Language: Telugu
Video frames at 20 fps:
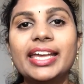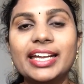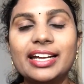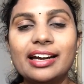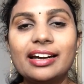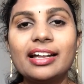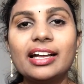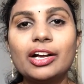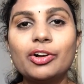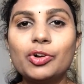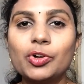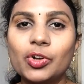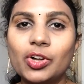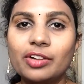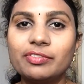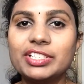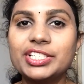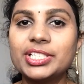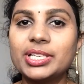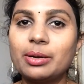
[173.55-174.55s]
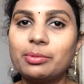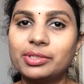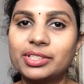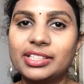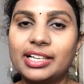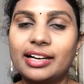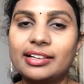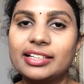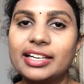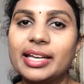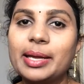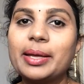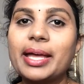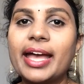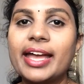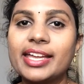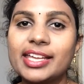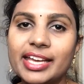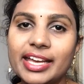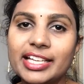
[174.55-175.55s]
ఇక్కడ ఇంకో విషయం ఉందండి
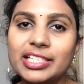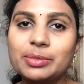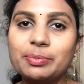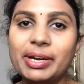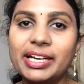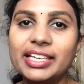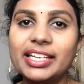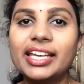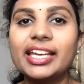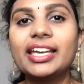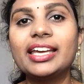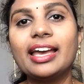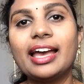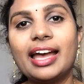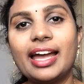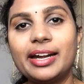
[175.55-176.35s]
ఎంగేజ్మెంట్ కి